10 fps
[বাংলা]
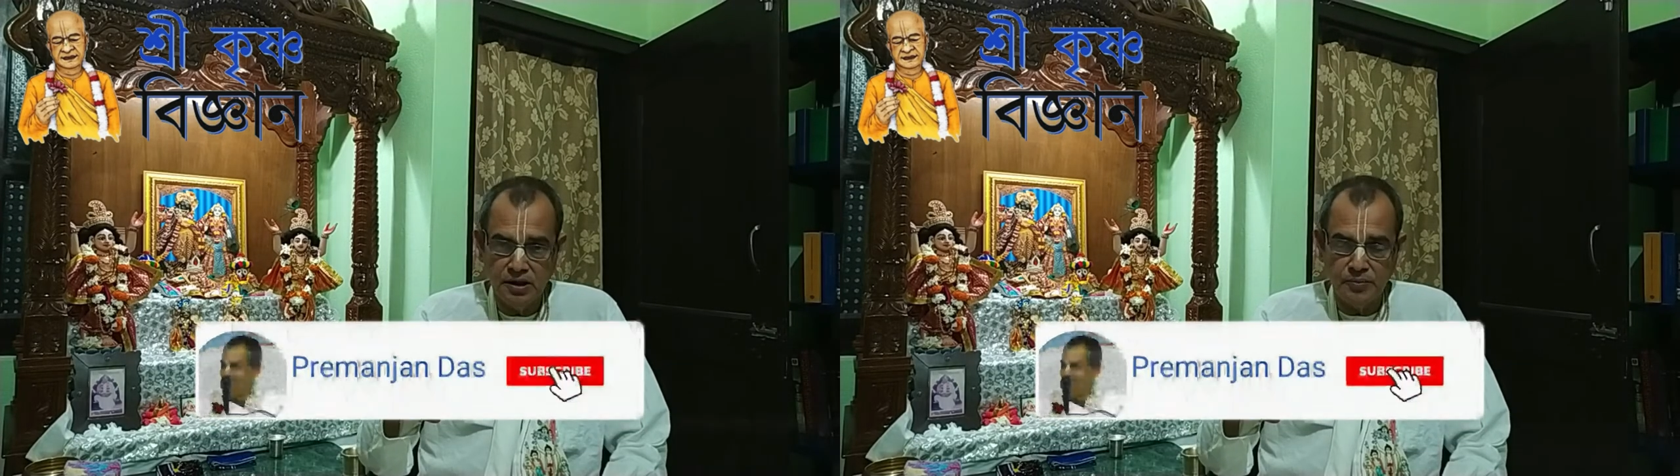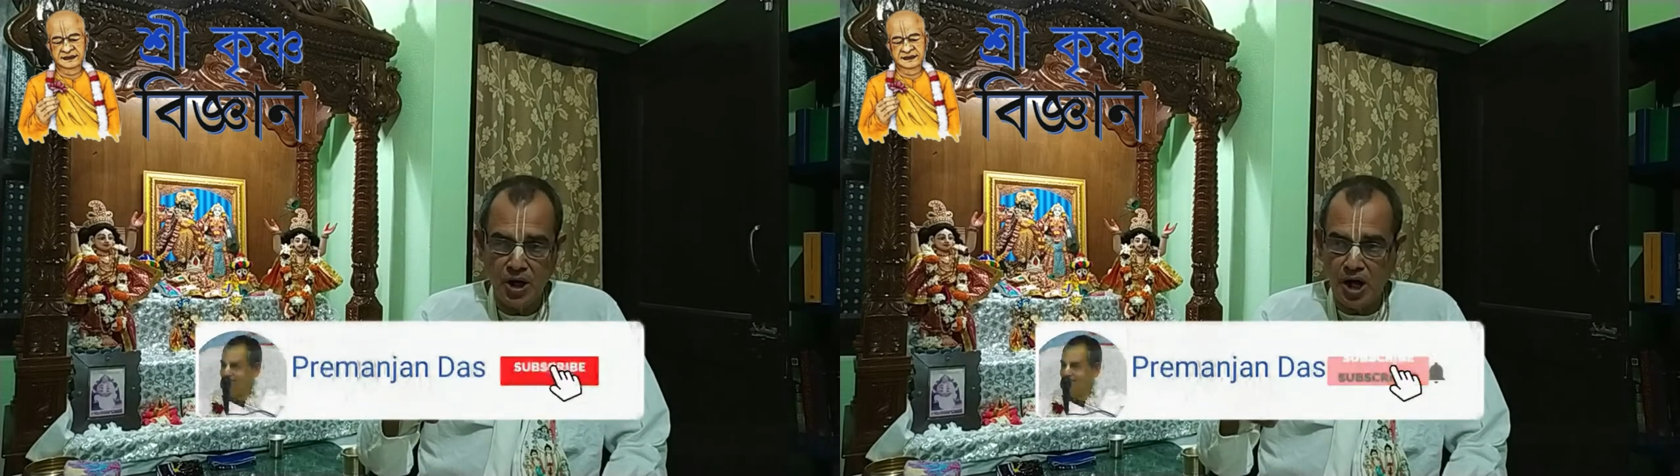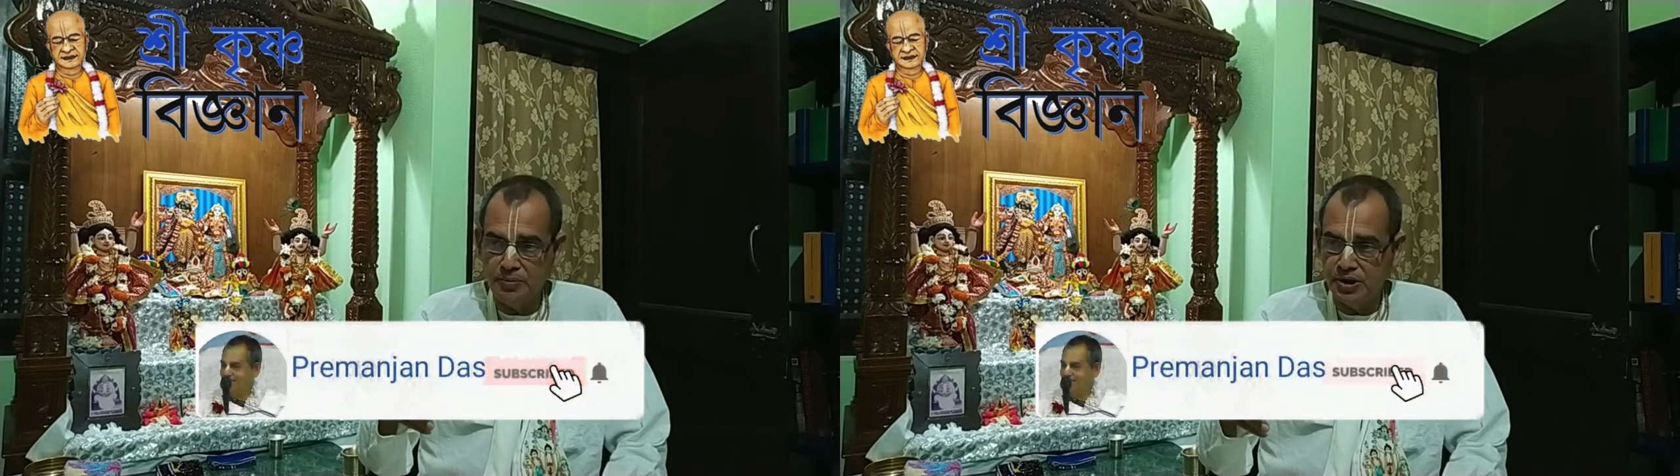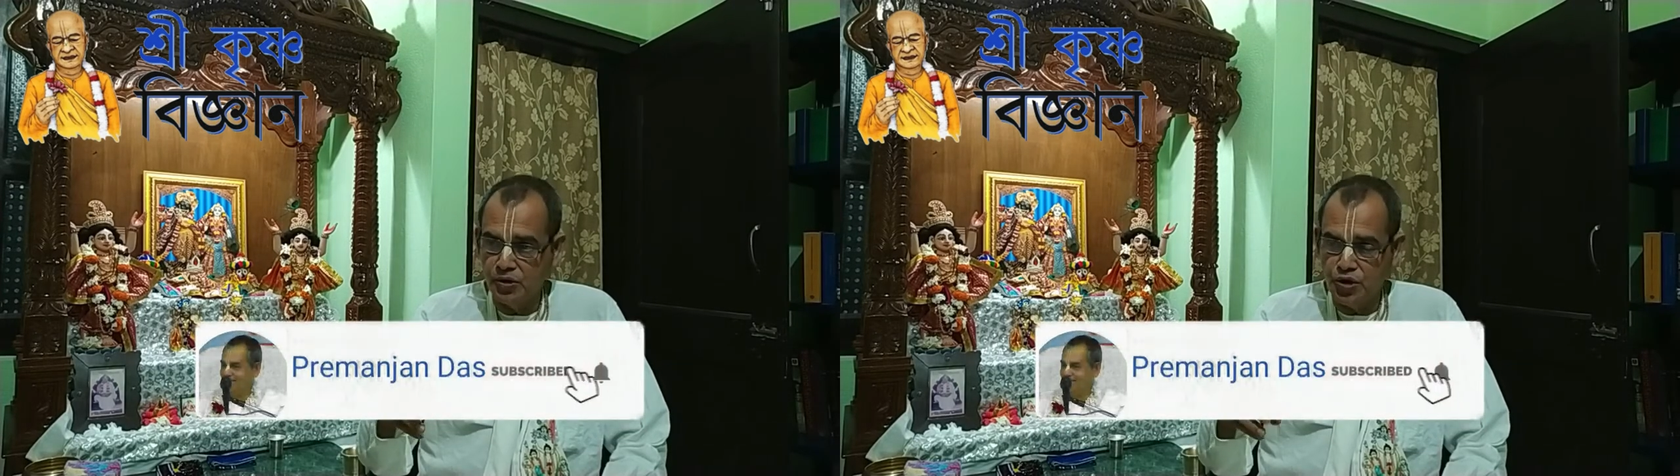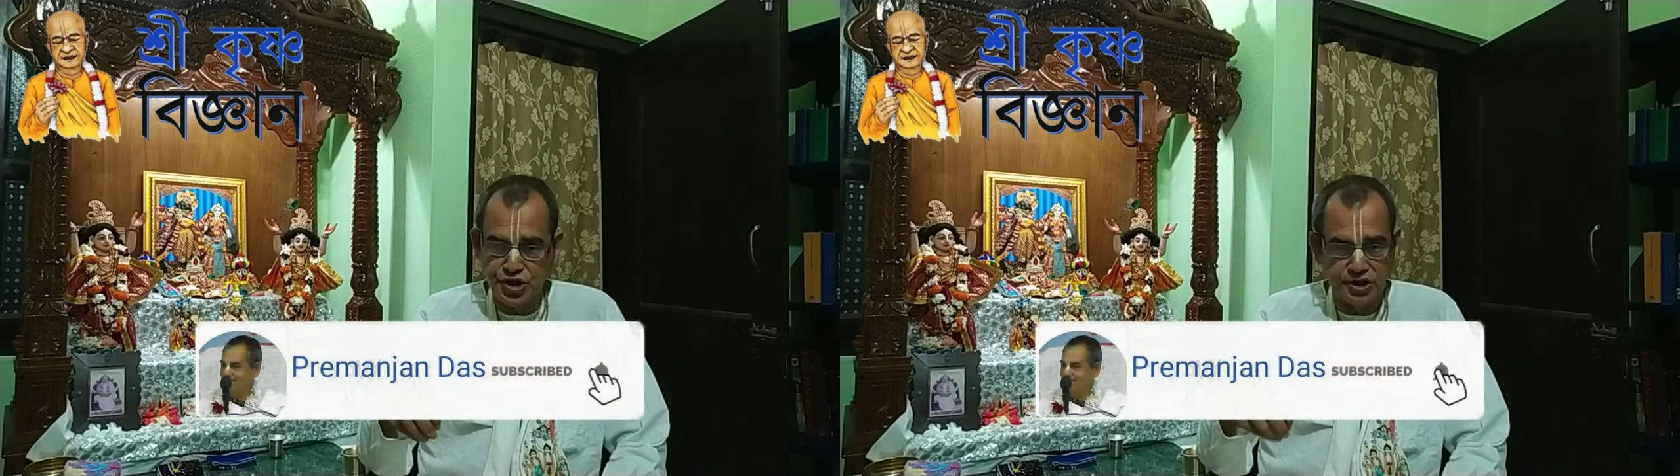আমরা আমের
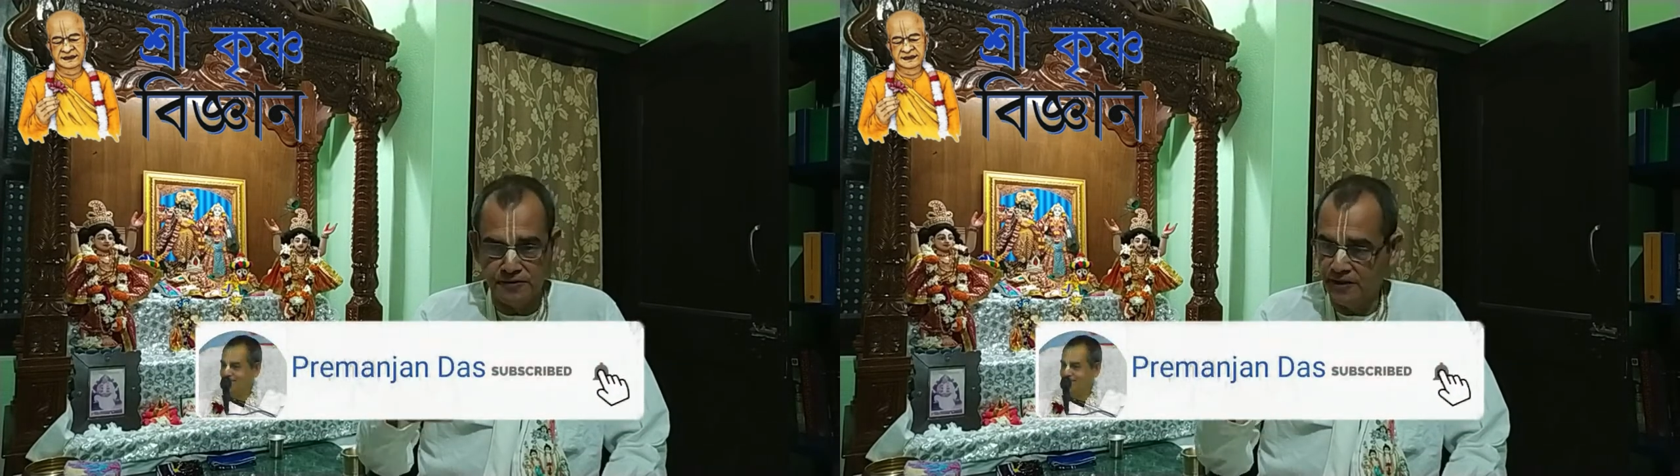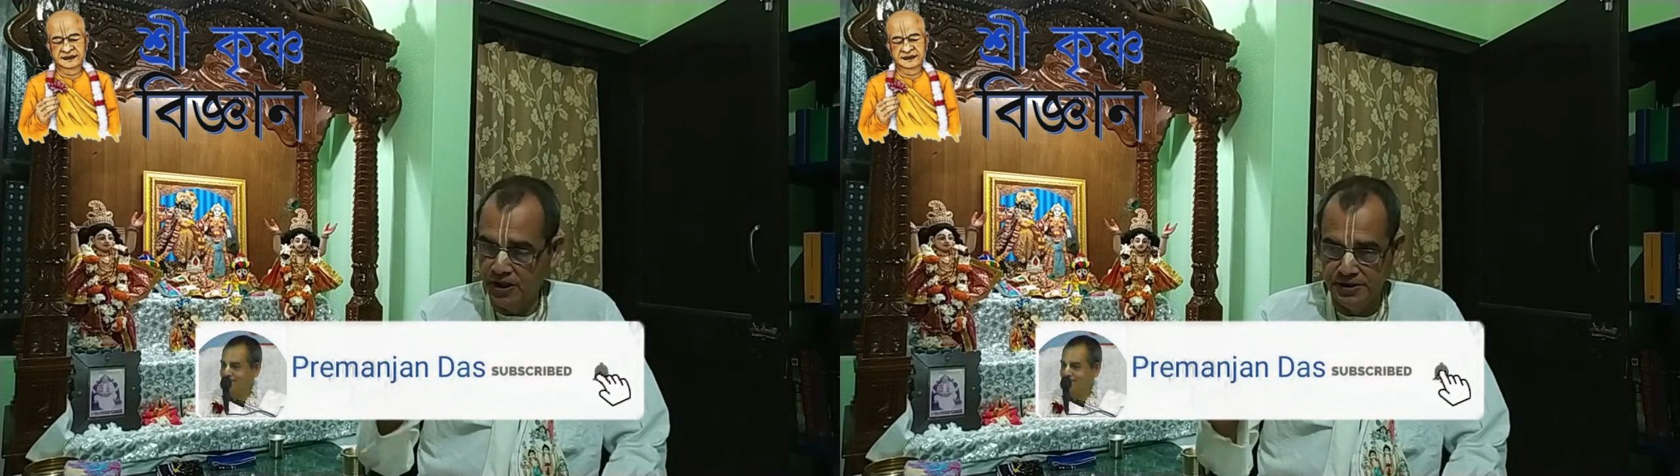খোসাটা ফেলে